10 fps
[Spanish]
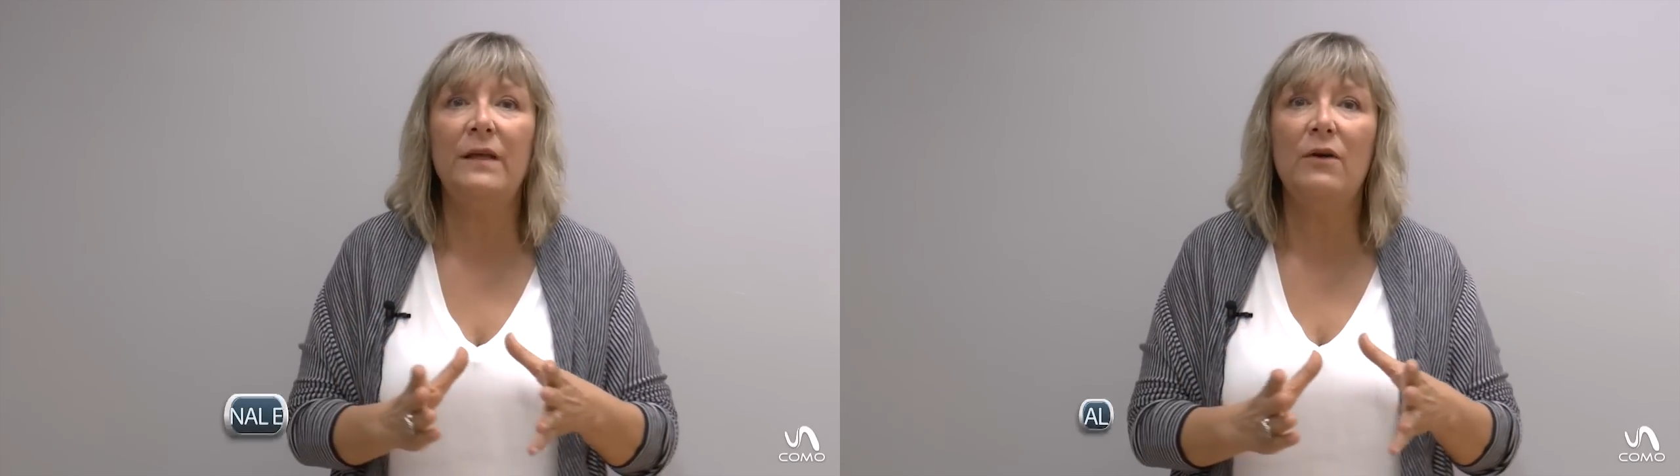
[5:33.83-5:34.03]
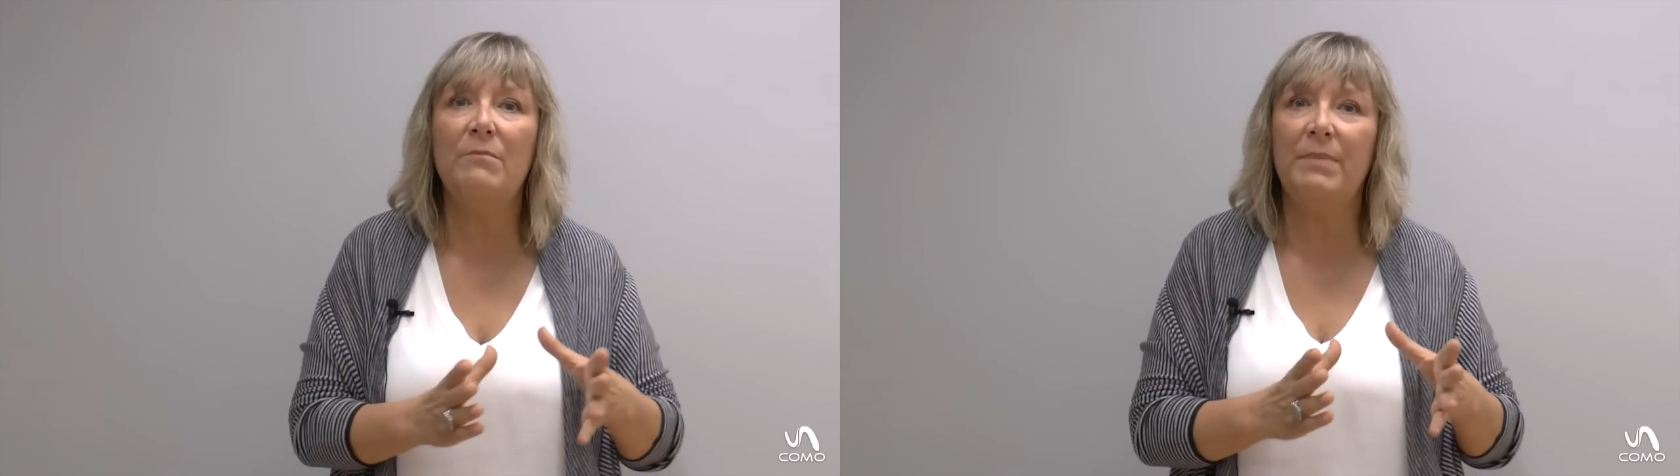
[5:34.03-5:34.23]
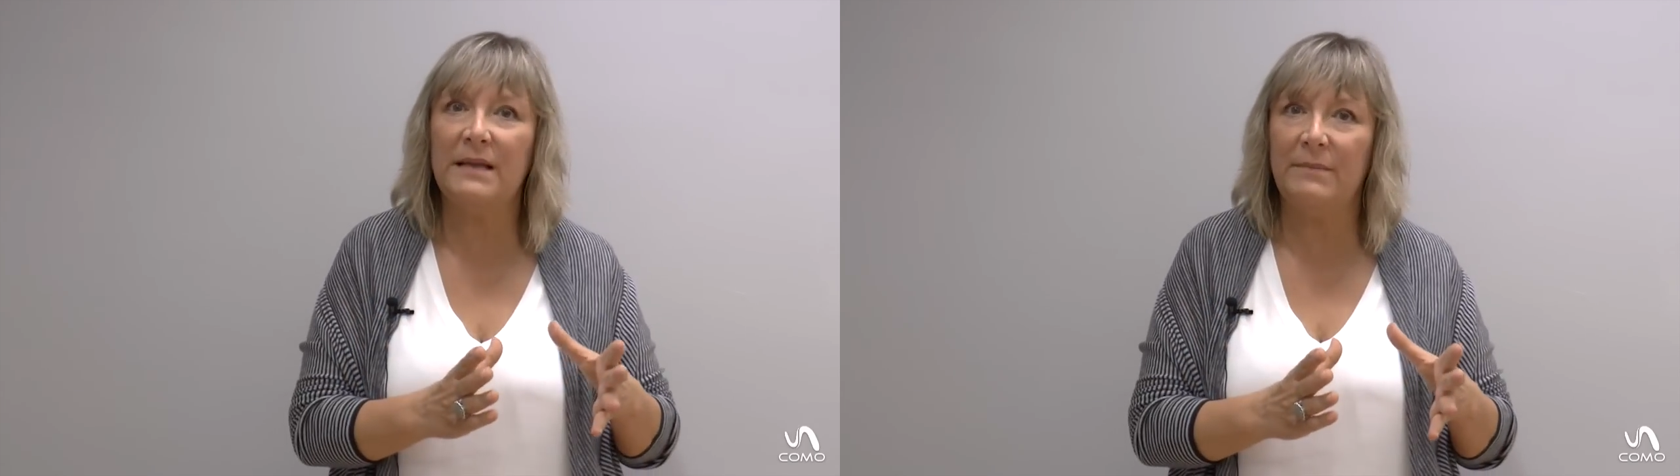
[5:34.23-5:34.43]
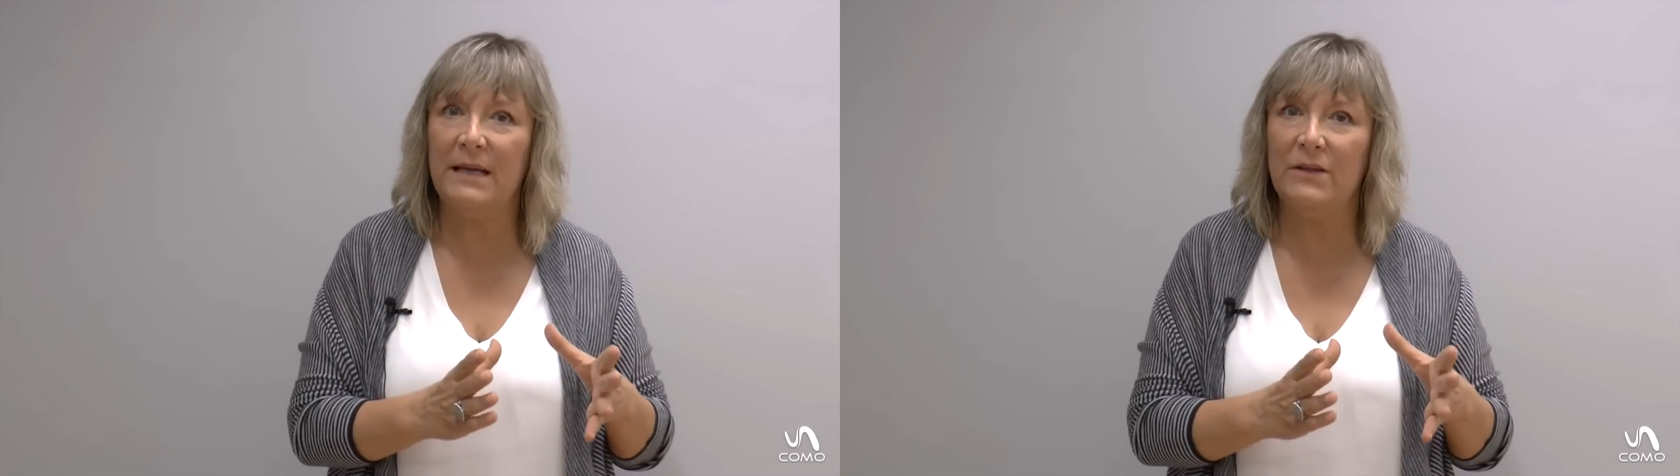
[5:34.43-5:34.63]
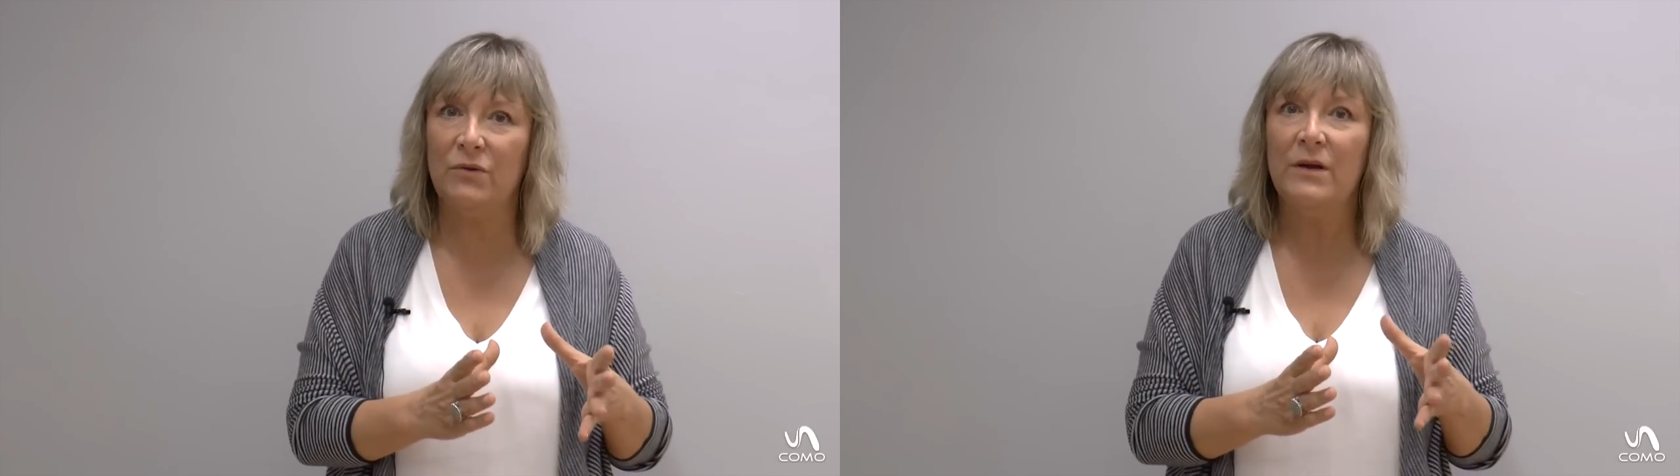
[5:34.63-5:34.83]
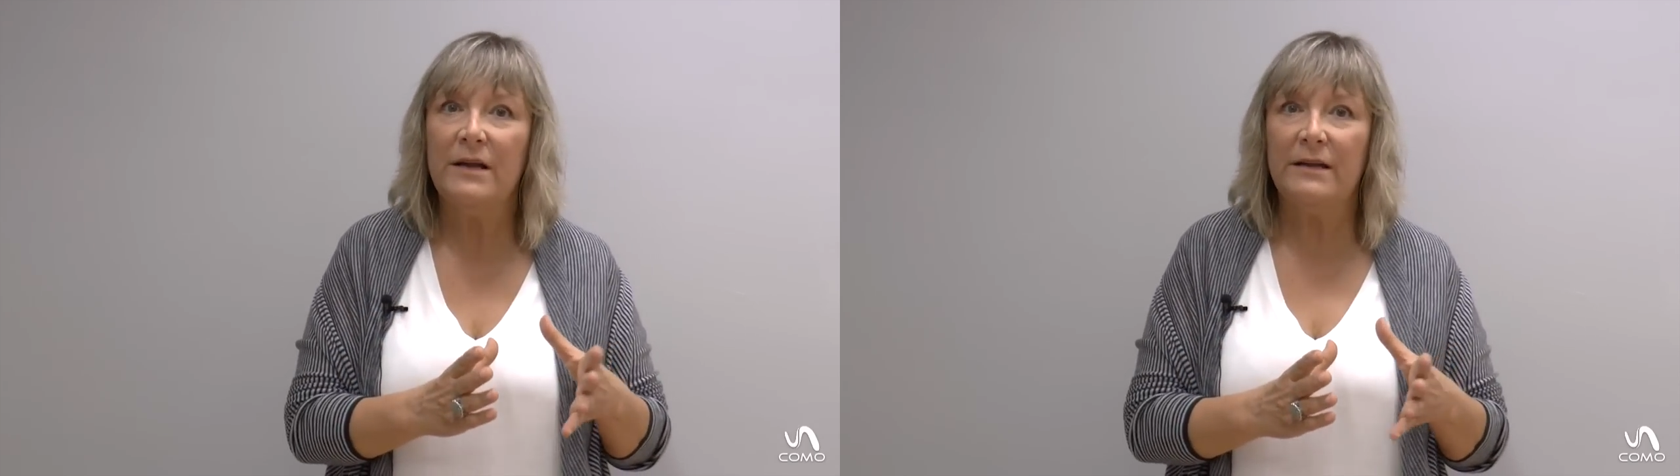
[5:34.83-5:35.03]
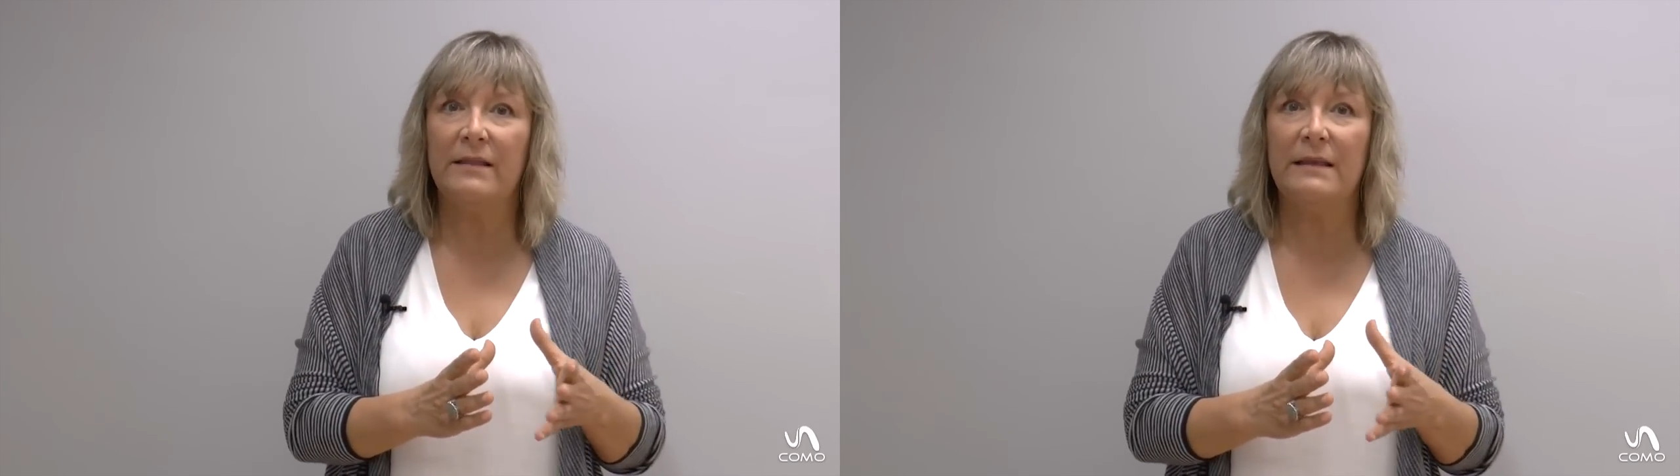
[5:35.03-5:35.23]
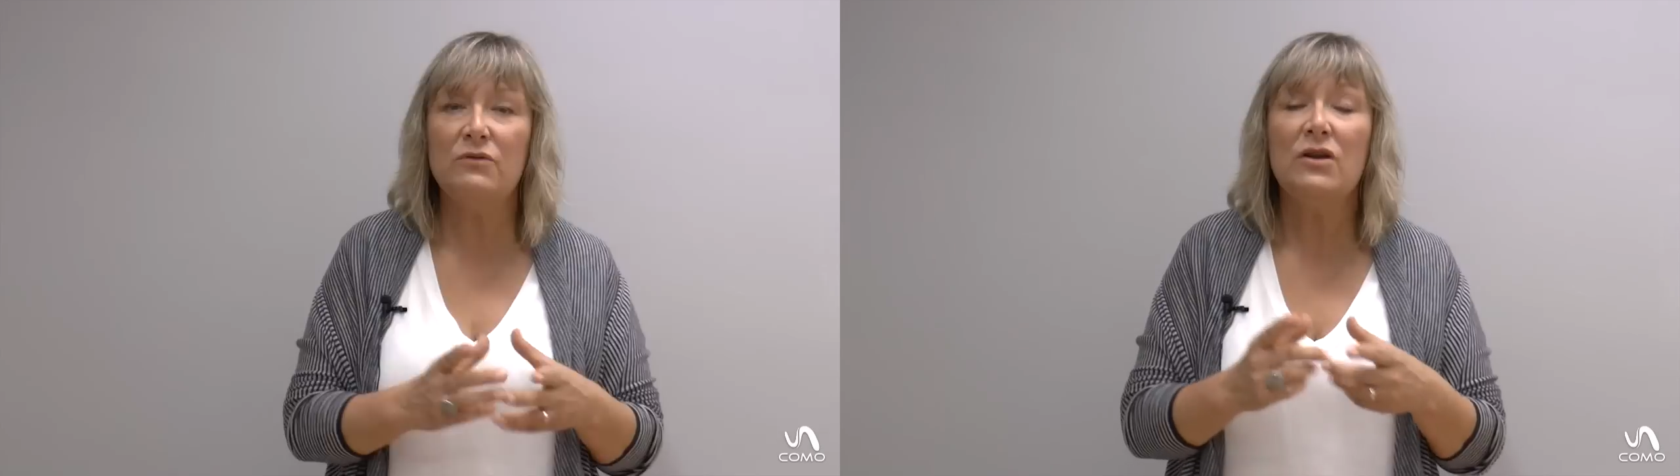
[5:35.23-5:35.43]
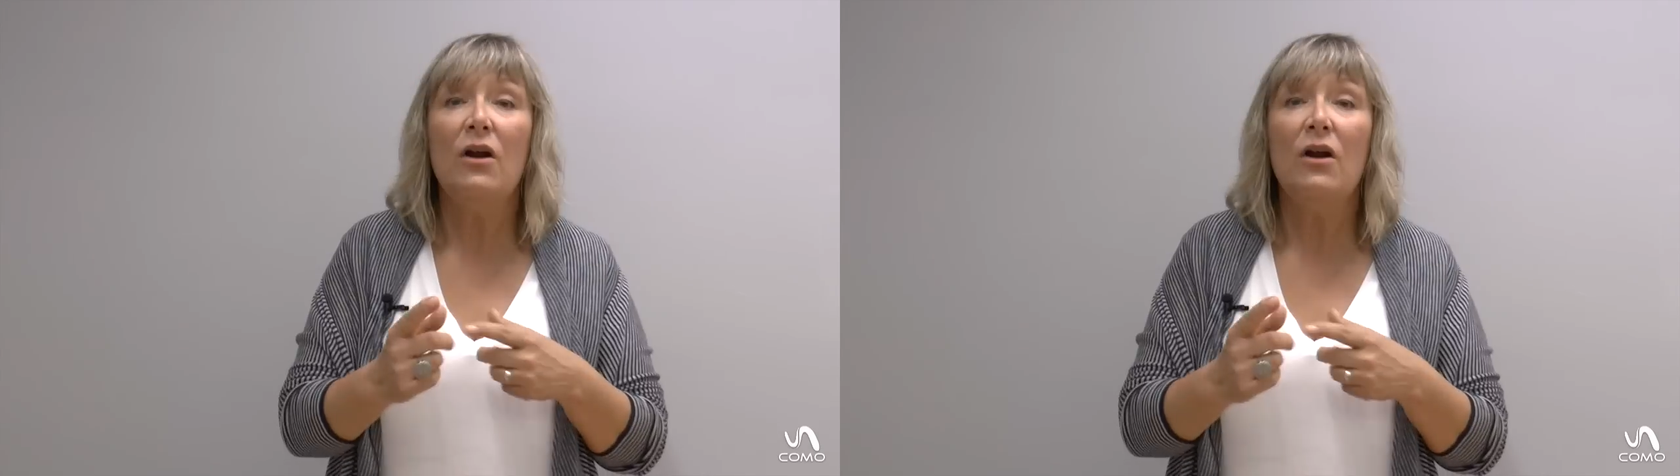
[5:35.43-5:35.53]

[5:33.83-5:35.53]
acompañamiento que hacemos,